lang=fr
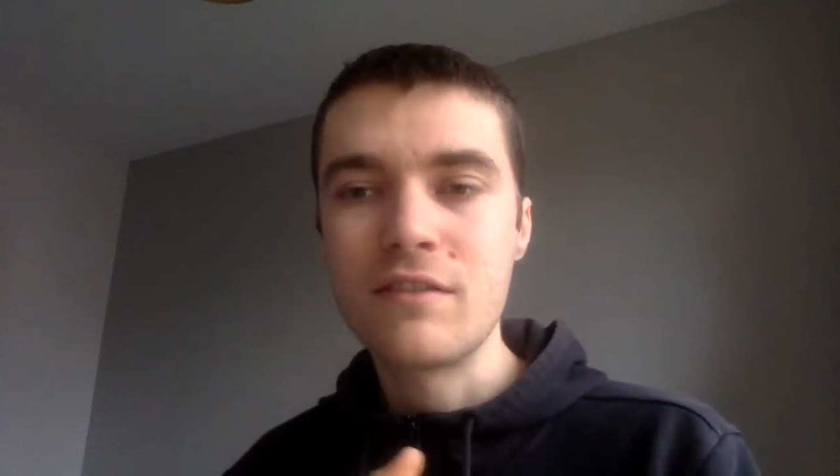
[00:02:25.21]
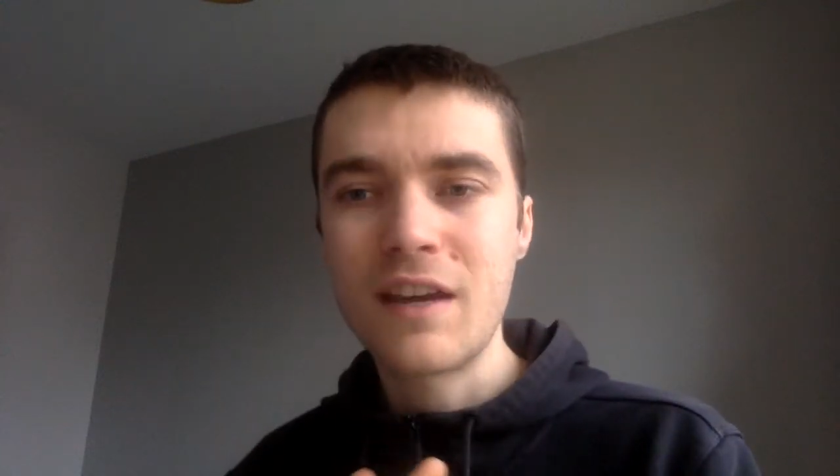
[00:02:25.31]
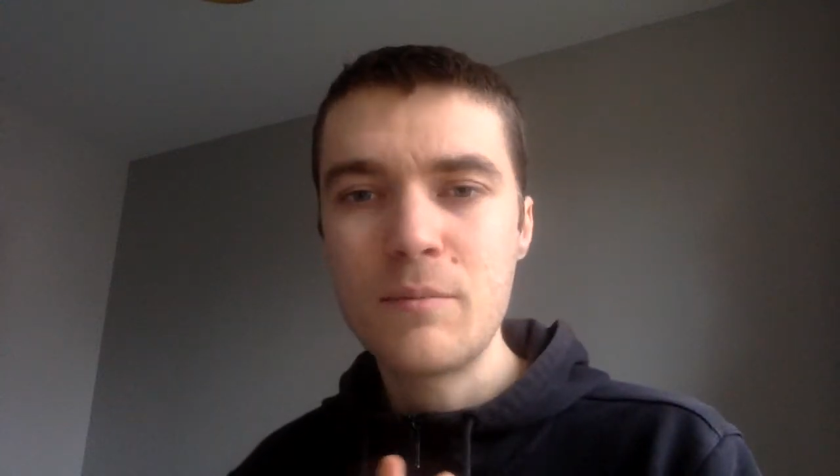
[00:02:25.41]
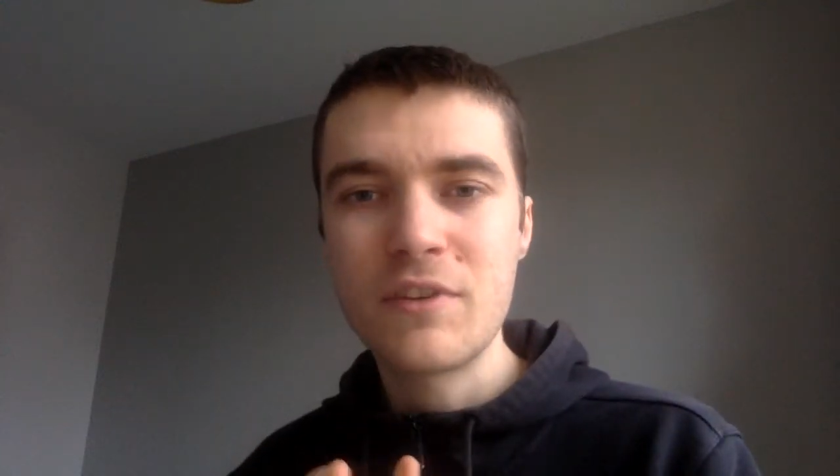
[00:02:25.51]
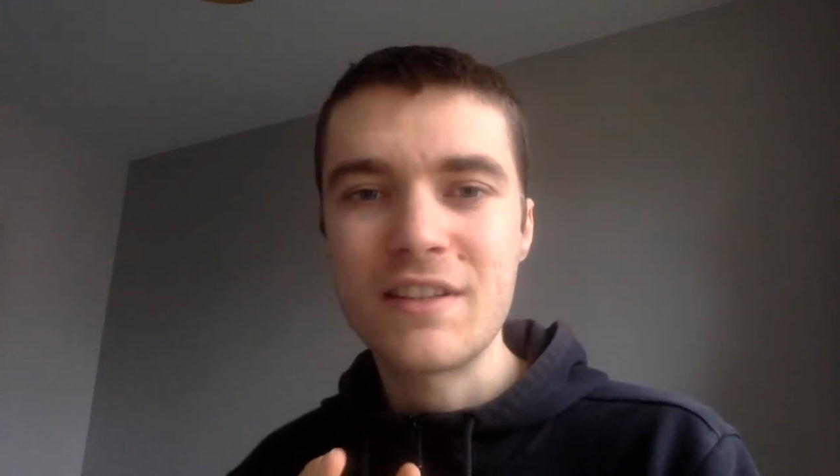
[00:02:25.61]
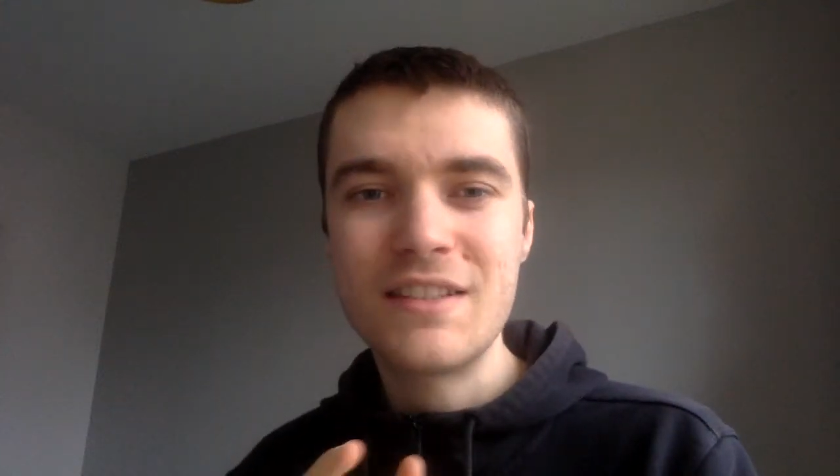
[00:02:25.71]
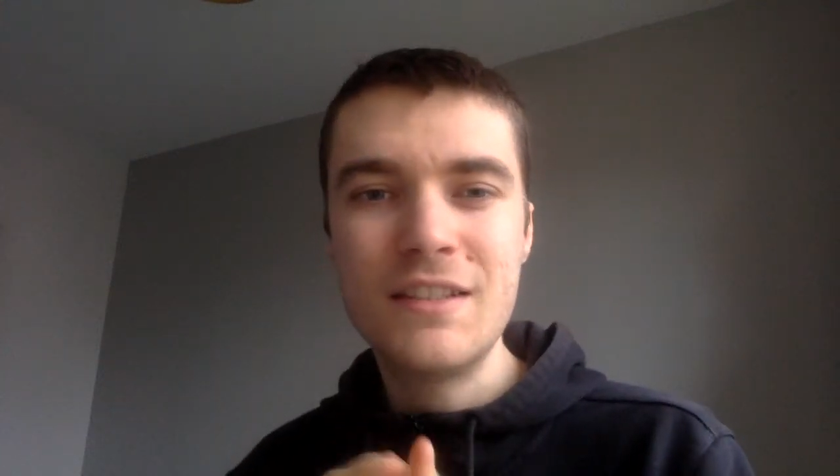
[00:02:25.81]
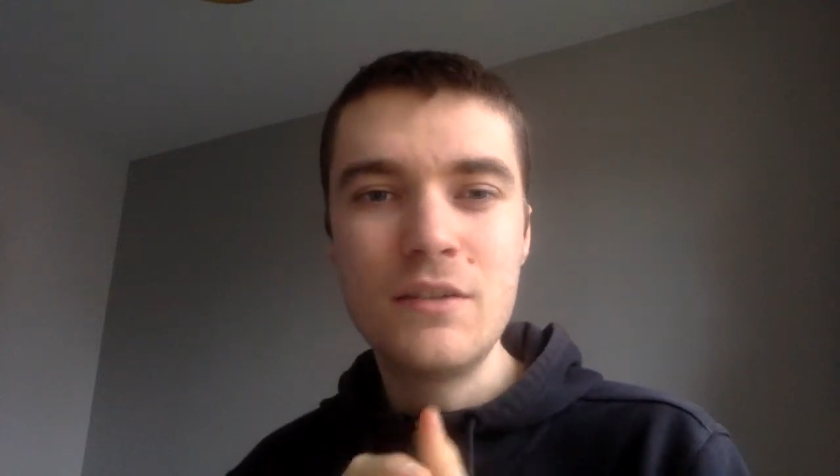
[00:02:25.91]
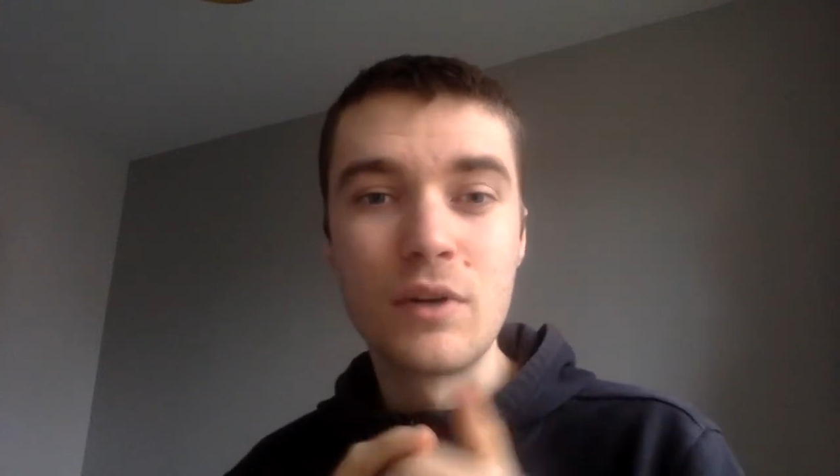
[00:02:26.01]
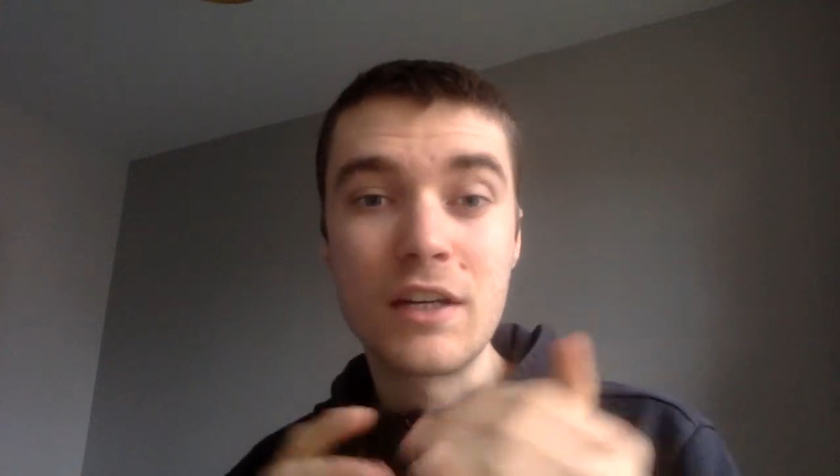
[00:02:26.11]
vraiment cette
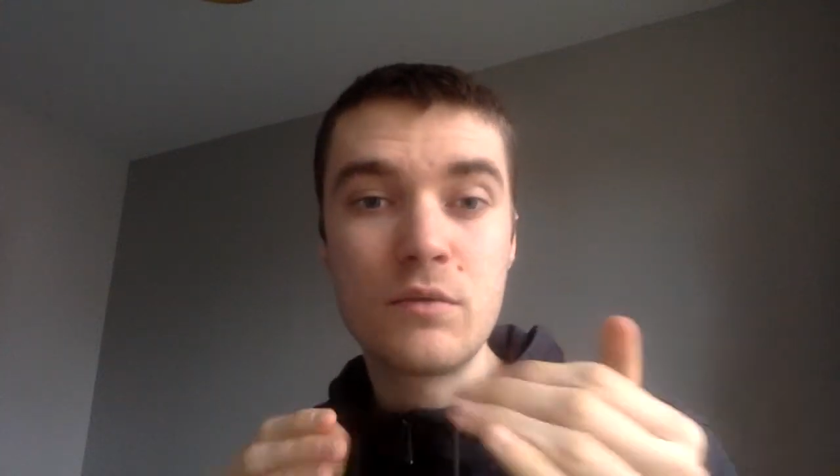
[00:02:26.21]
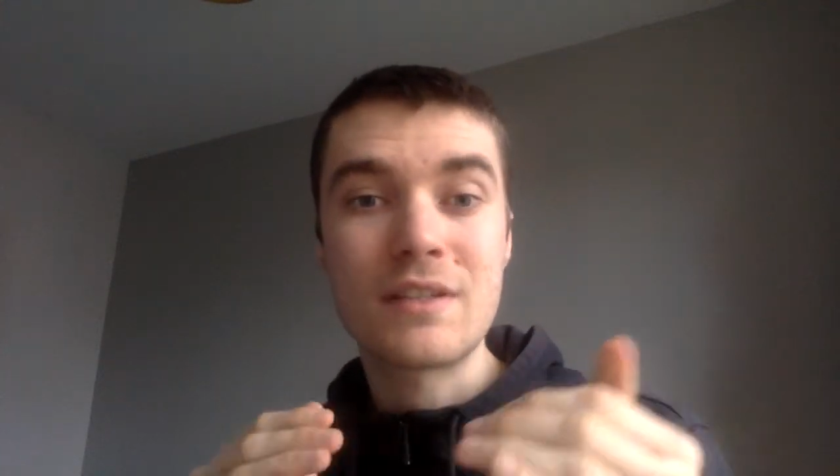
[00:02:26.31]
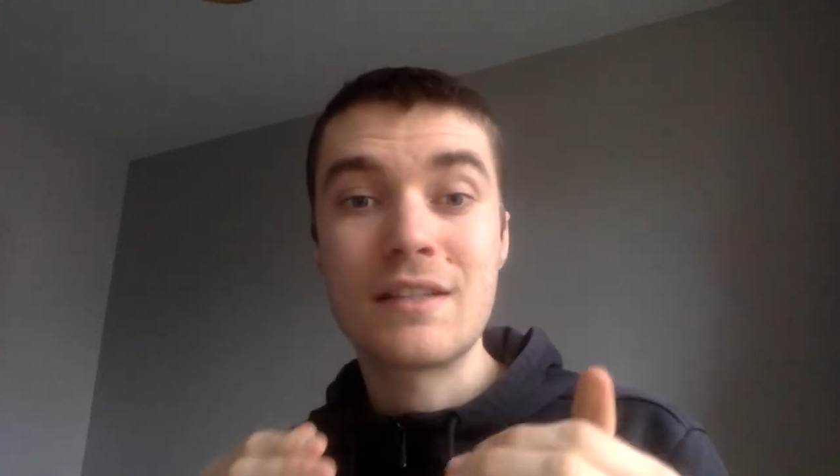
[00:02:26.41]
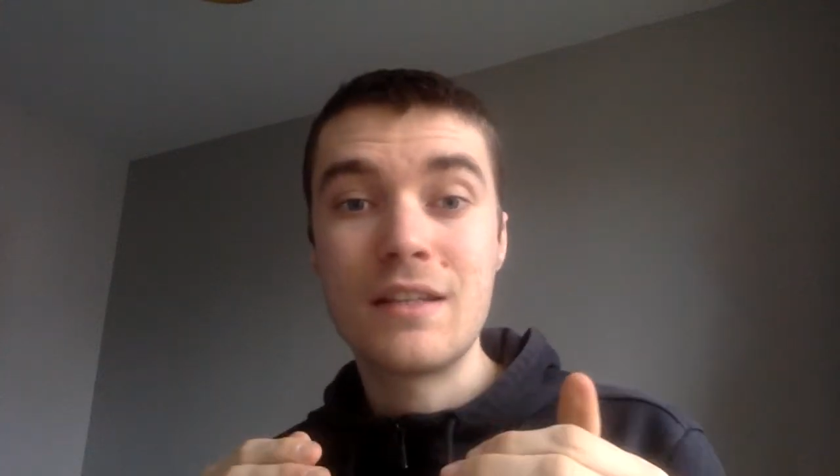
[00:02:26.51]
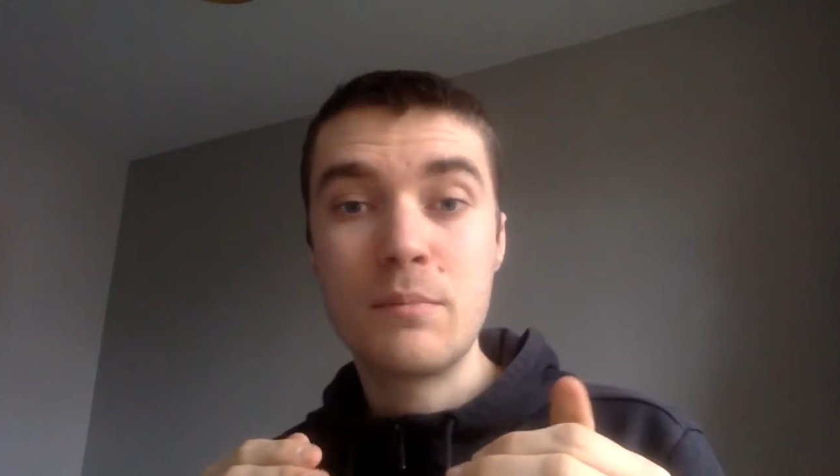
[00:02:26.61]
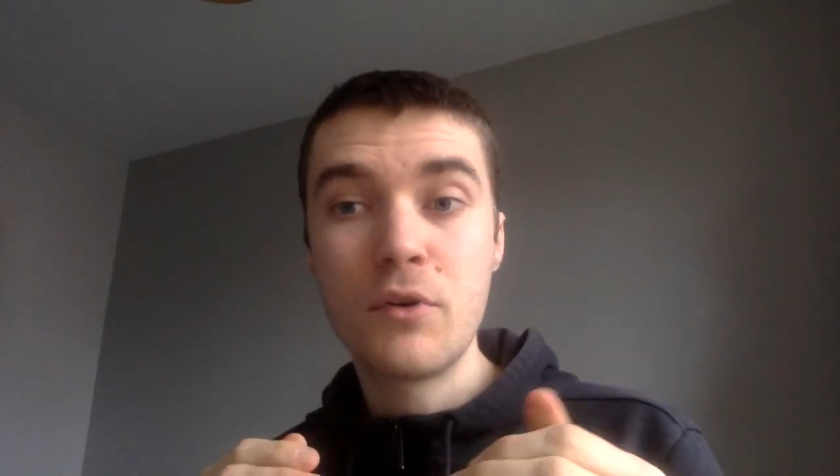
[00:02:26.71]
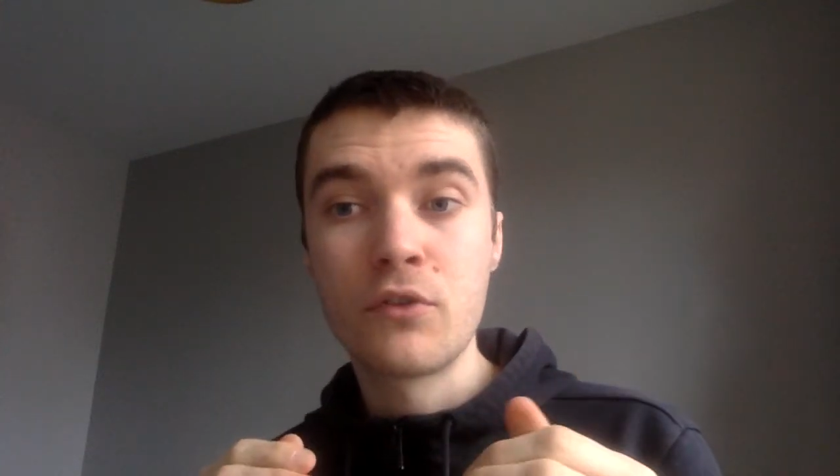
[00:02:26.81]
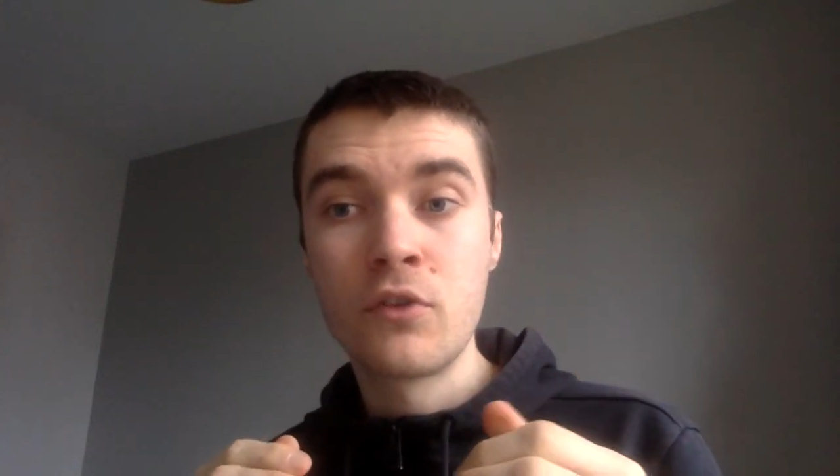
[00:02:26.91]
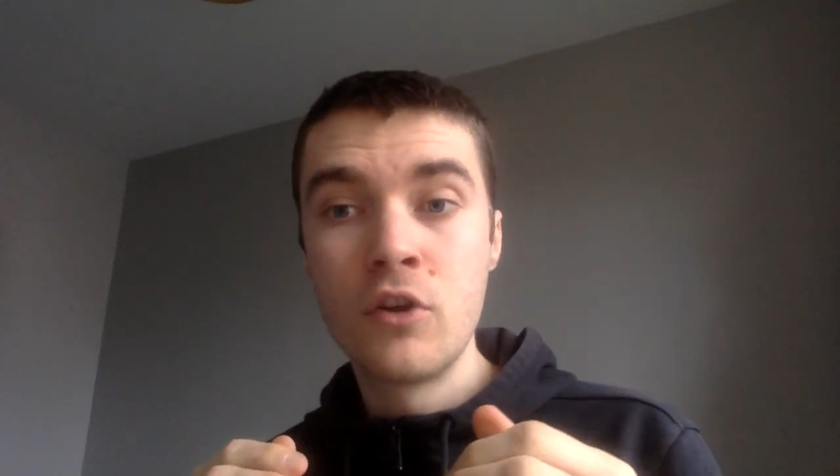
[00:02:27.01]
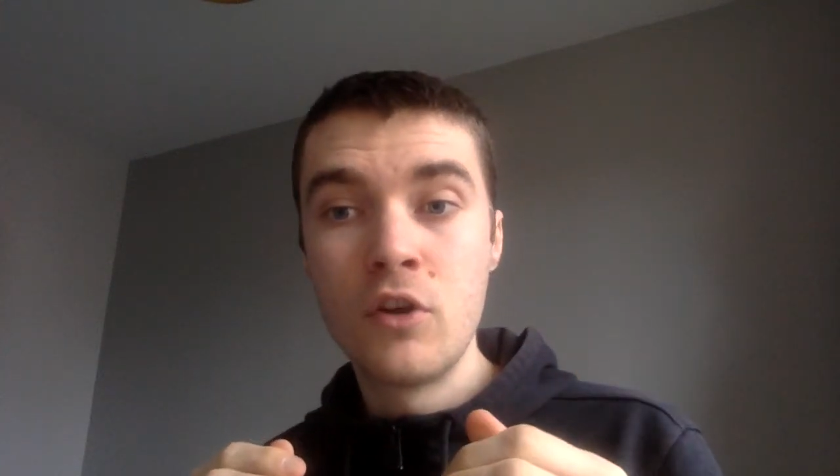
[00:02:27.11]
idée de réduire ses
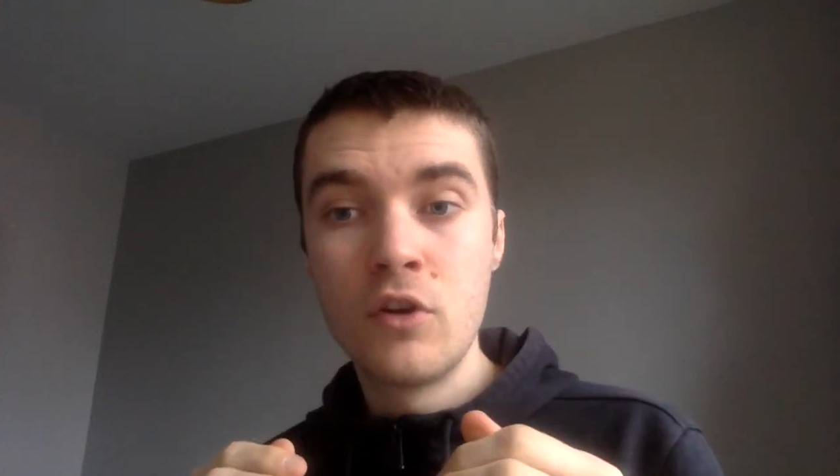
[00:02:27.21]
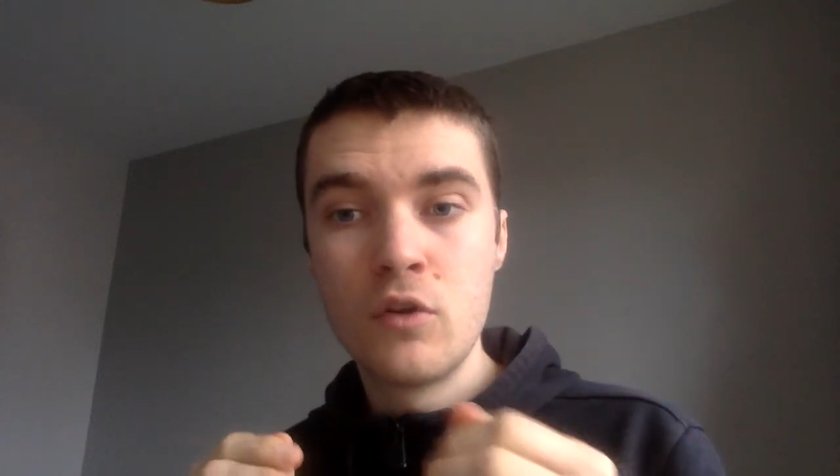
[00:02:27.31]
dépenses